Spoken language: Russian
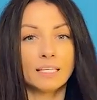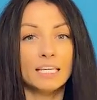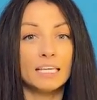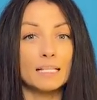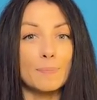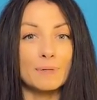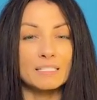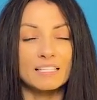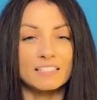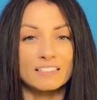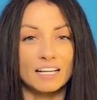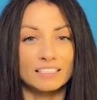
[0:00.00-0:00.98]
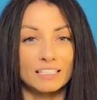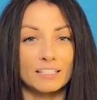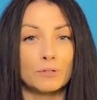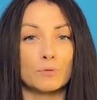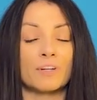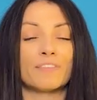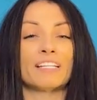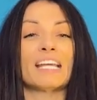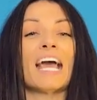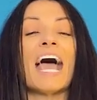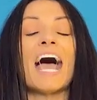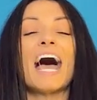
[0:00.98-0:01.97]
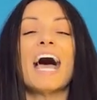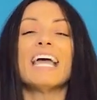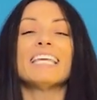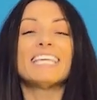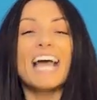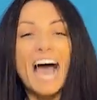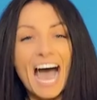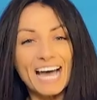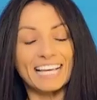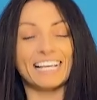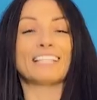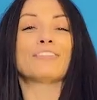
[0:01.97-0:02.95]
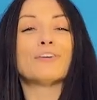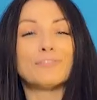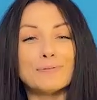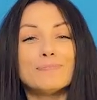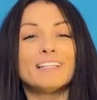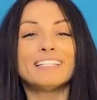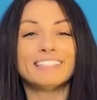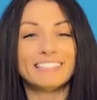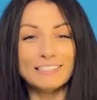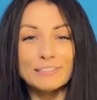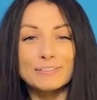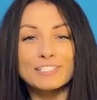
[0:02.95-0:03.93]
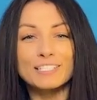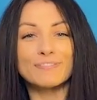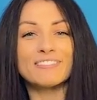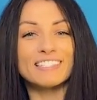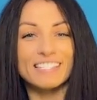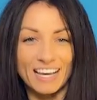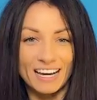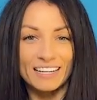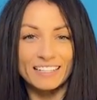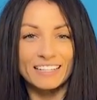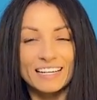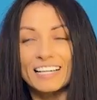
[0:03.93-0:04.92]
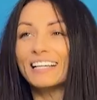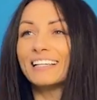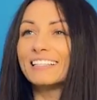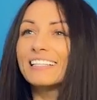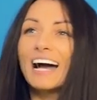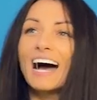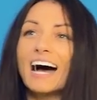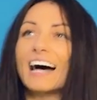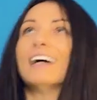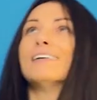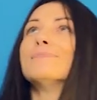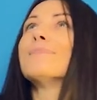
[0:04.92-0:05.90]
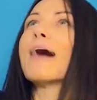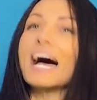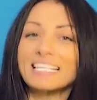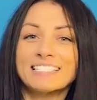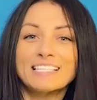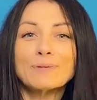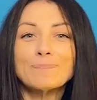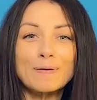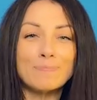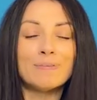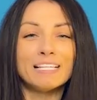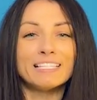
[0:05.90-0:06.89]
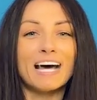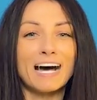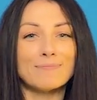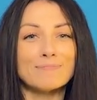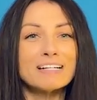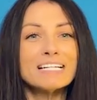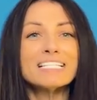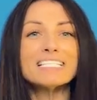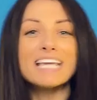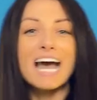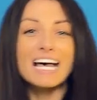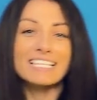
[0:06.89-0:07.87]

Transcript: и на подсознательный уровень. Я готовлю блины лучше всех. Я мастер по блинам. Я